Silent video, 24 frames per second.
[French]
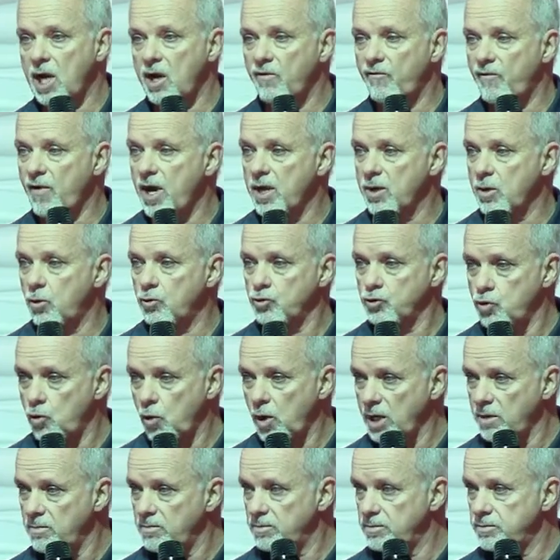enfants qu'on
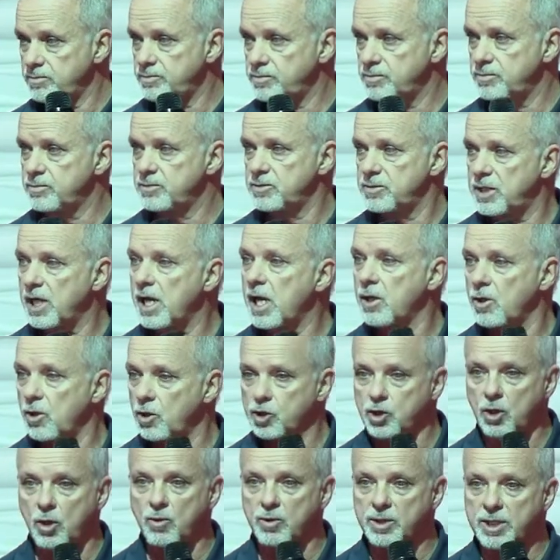nourrit. C'est quelque
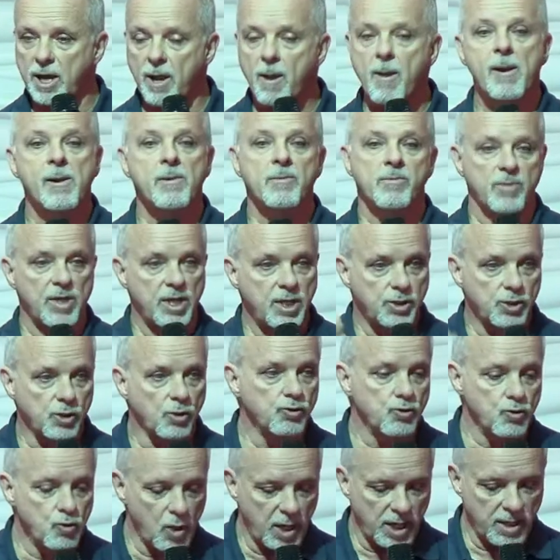chose, hein? Mais ils sont
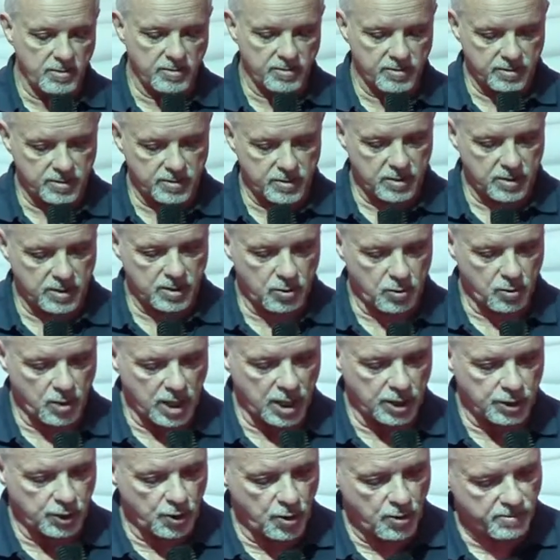nourris. Gloire
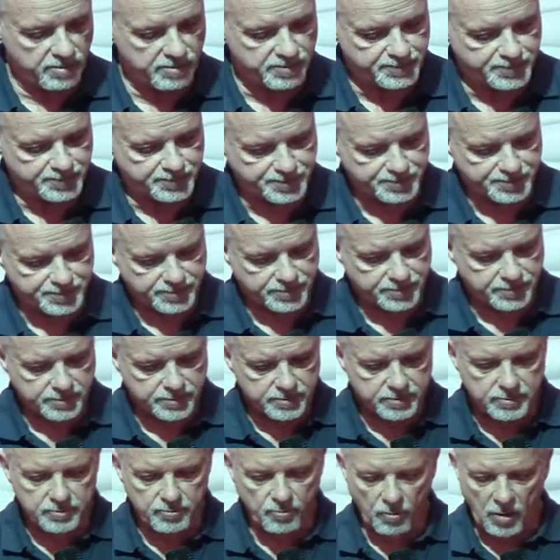à Dieu.
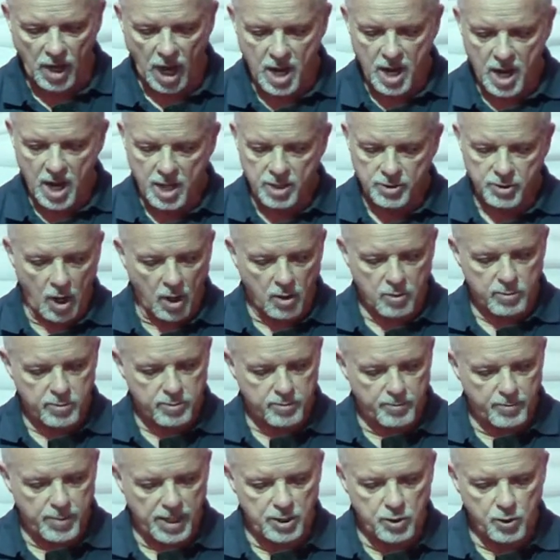
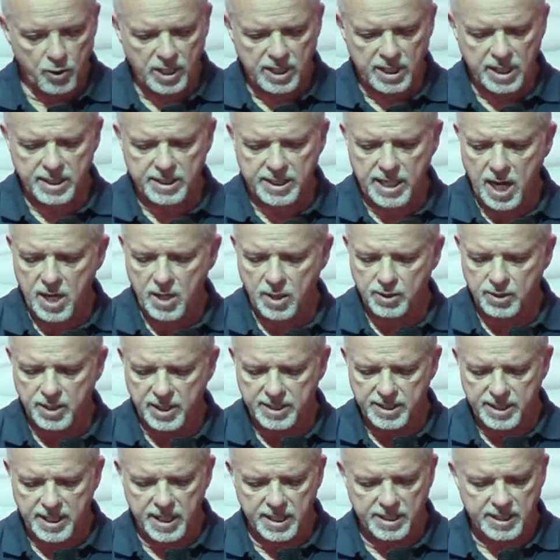Donc, pénurie d'essence, de
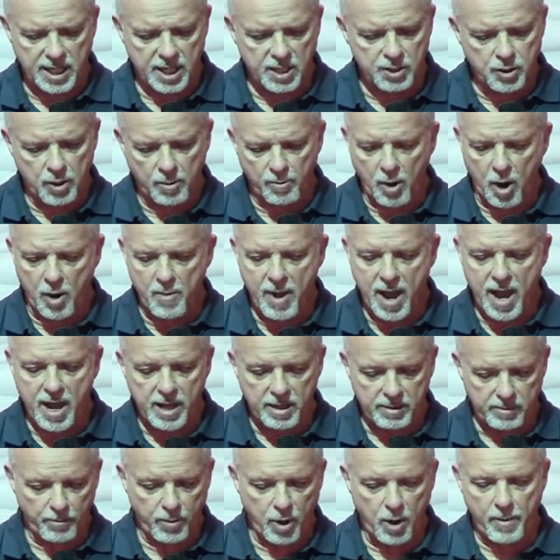diesel, de
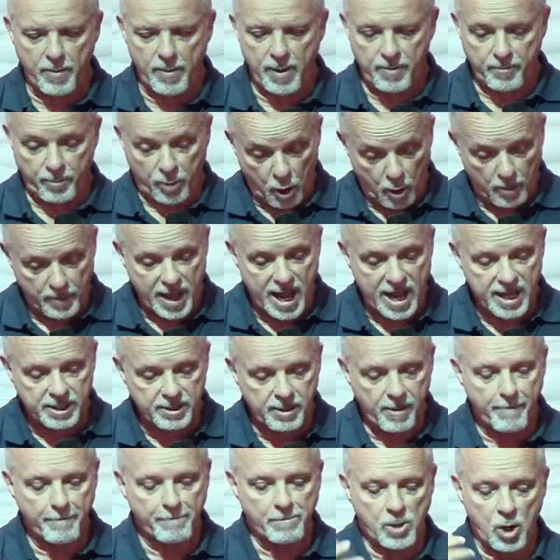propane,
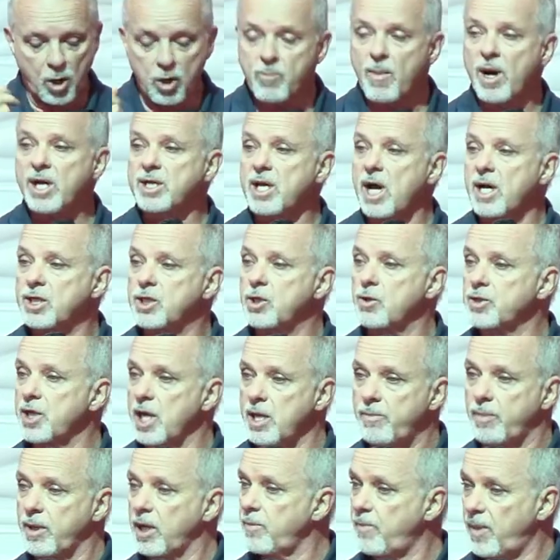augmentation
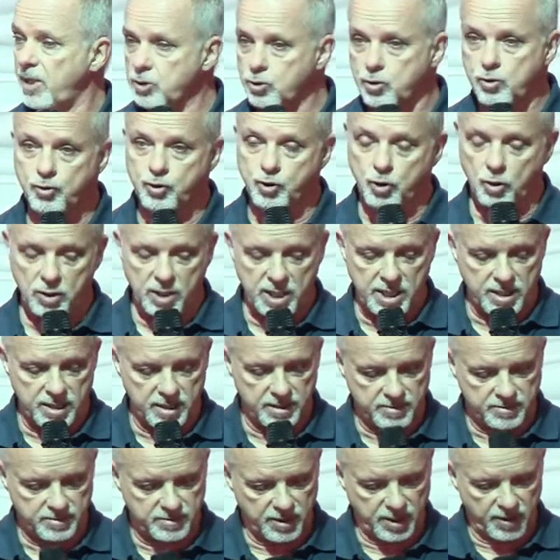des prix partout sur l'île,
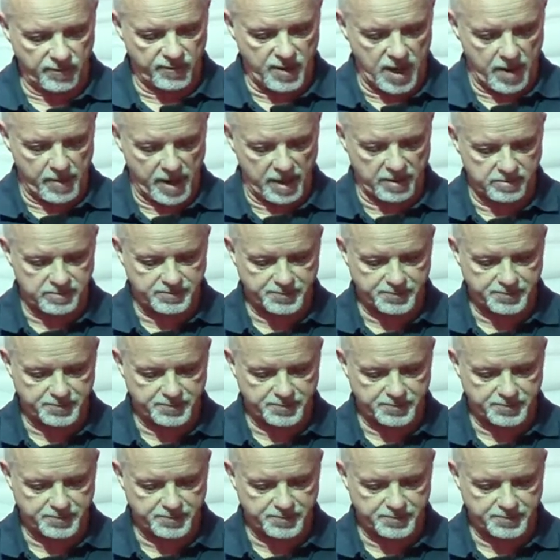évidemment.